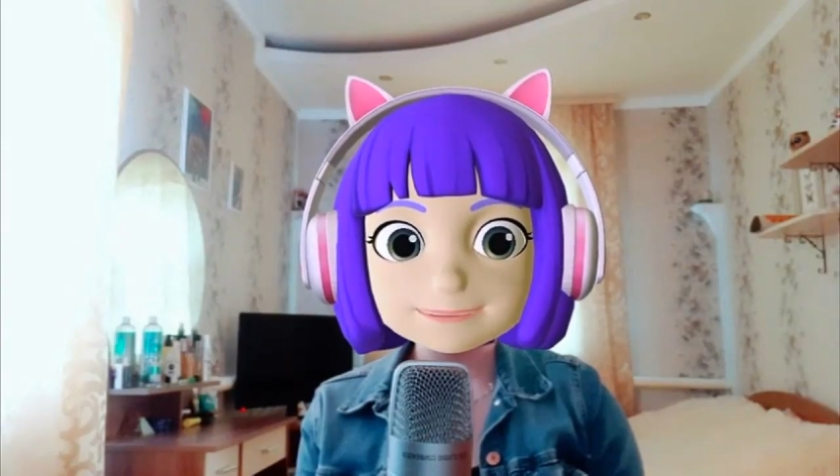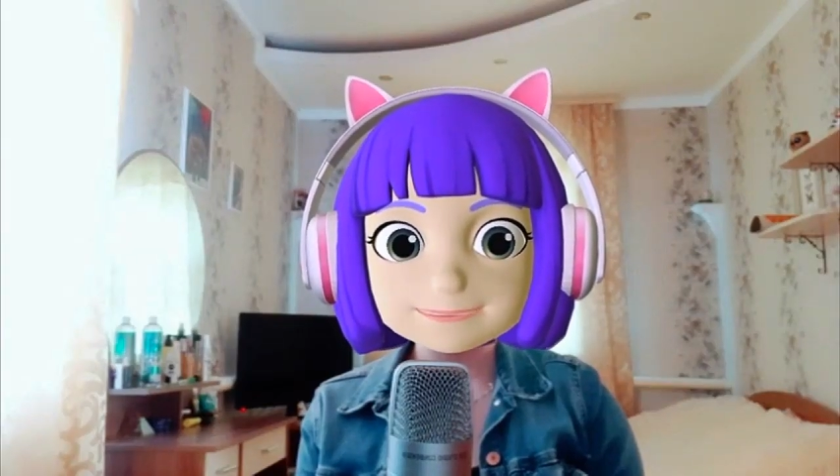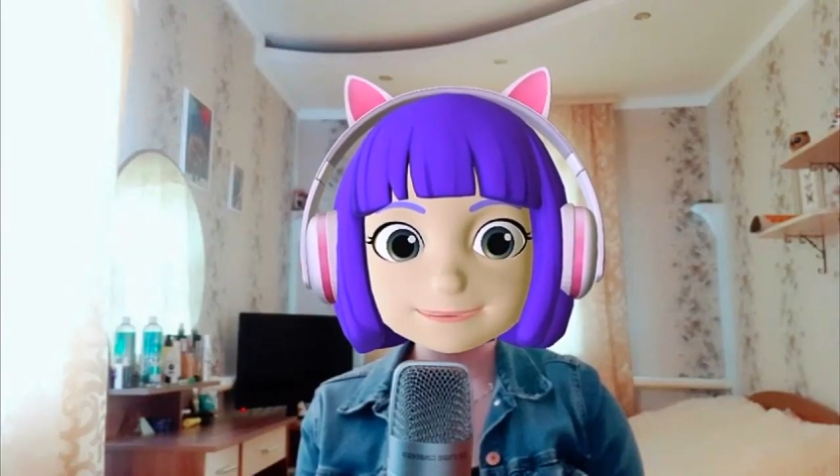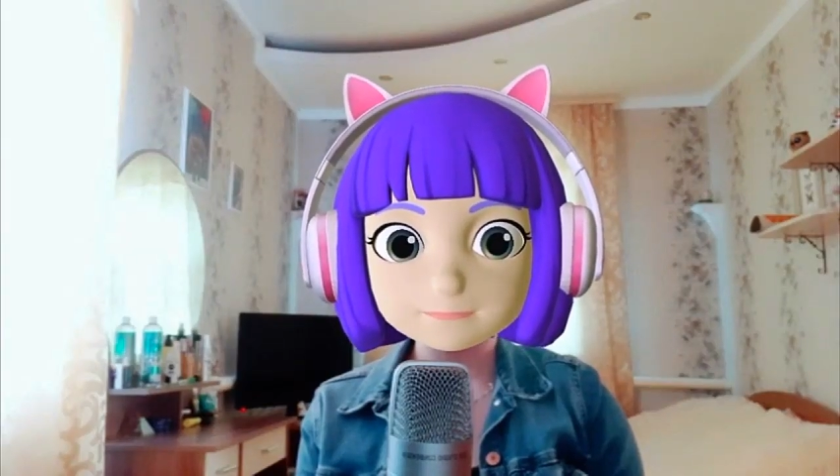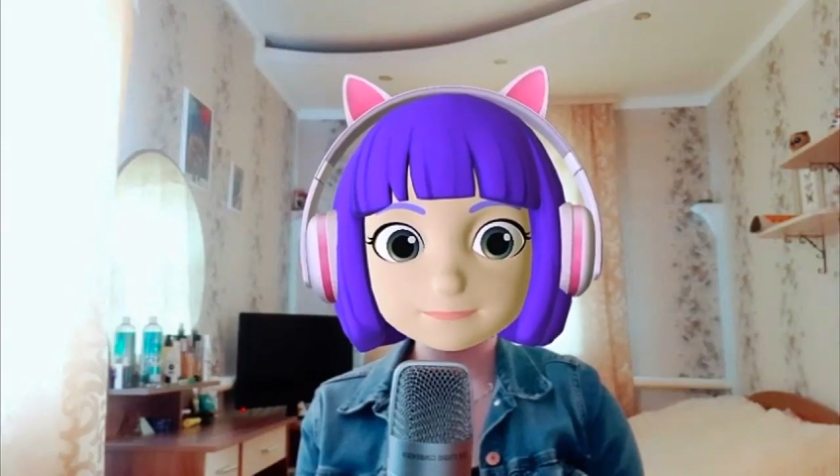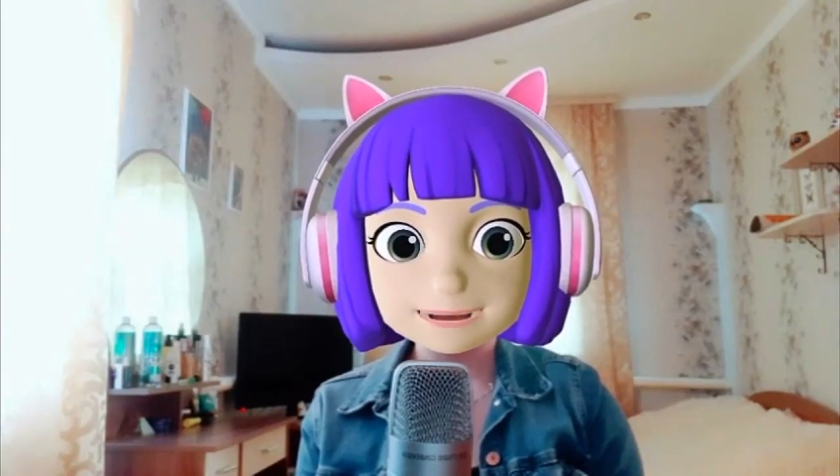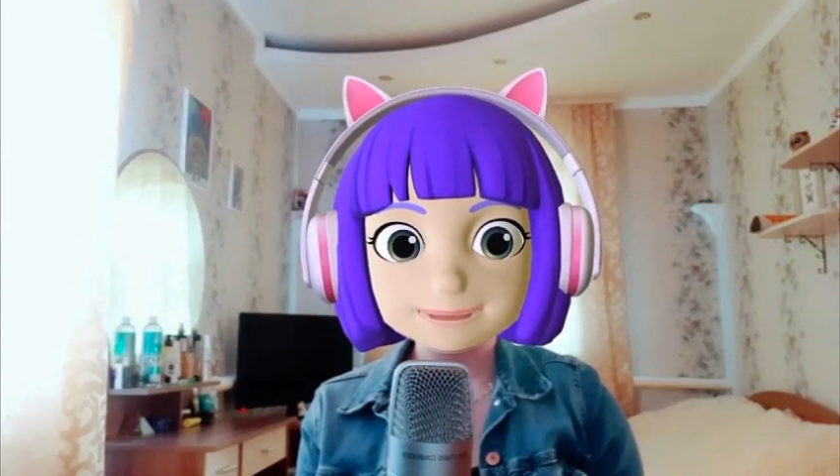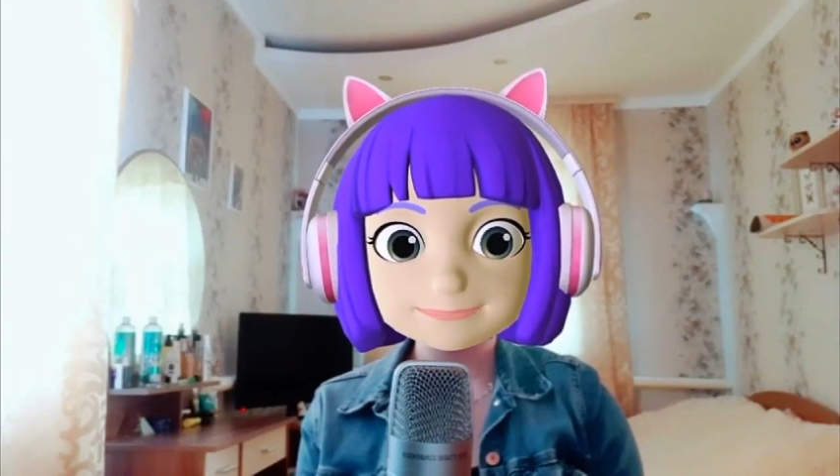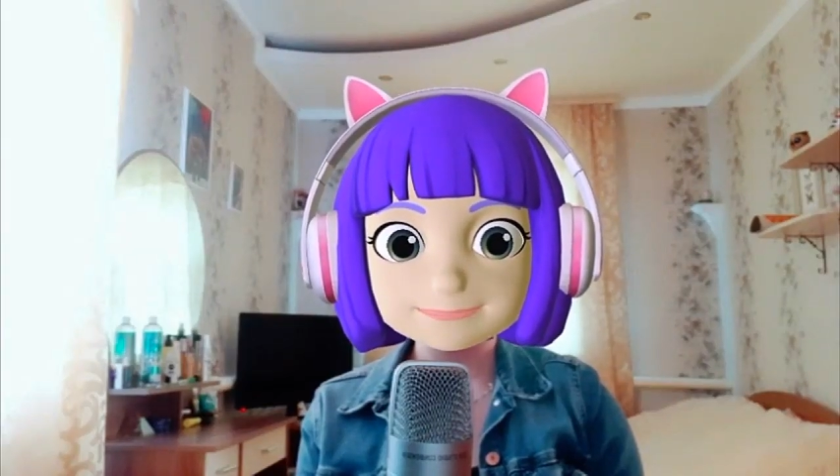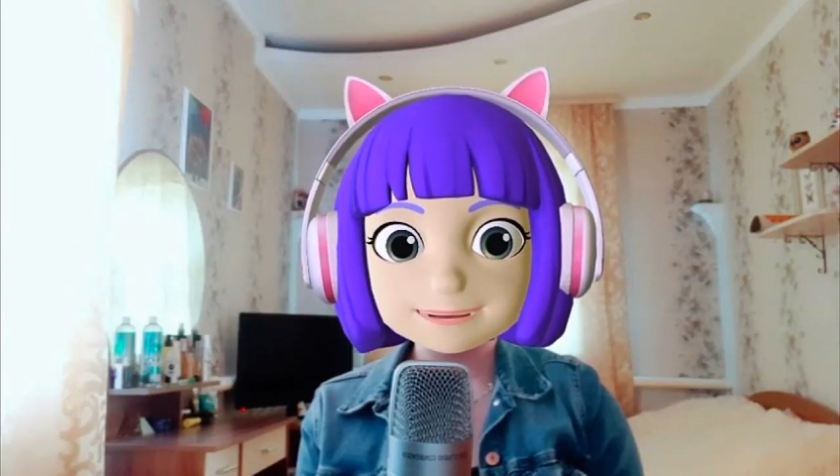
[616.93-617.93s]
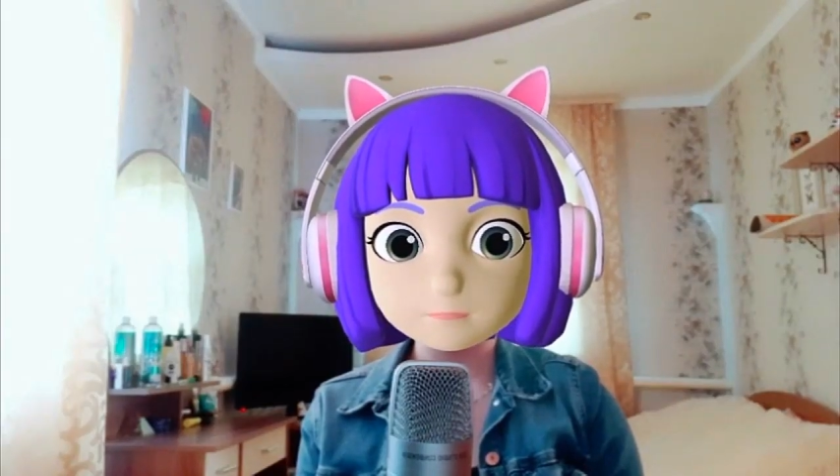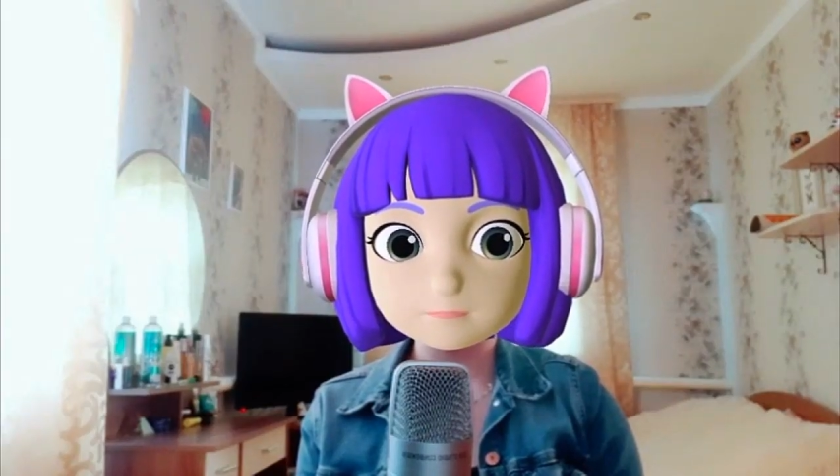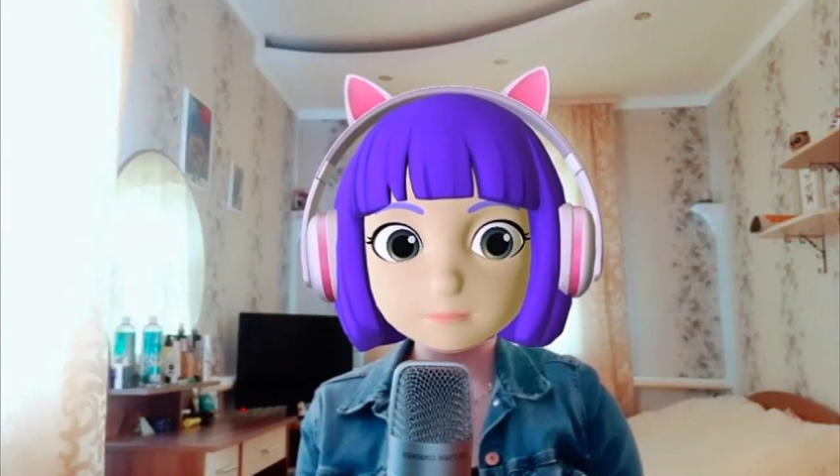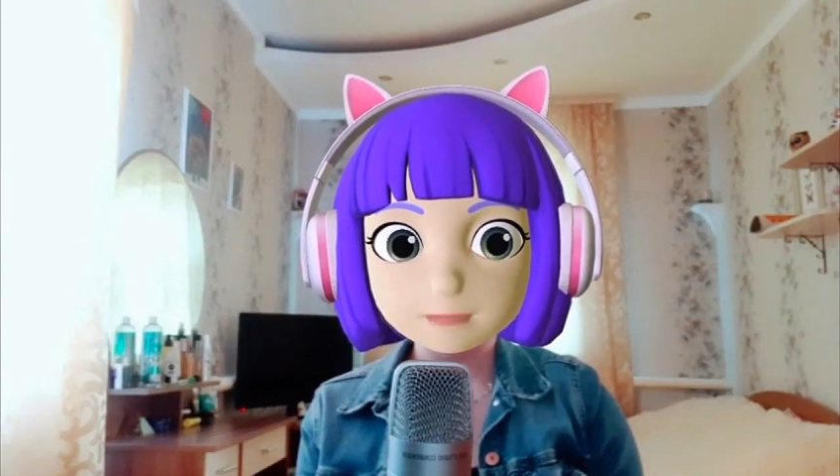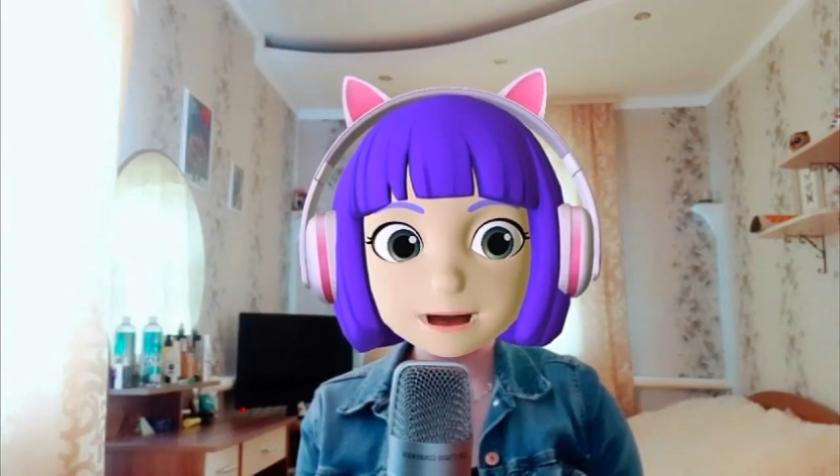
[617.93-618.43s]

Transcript: мое видео до конца.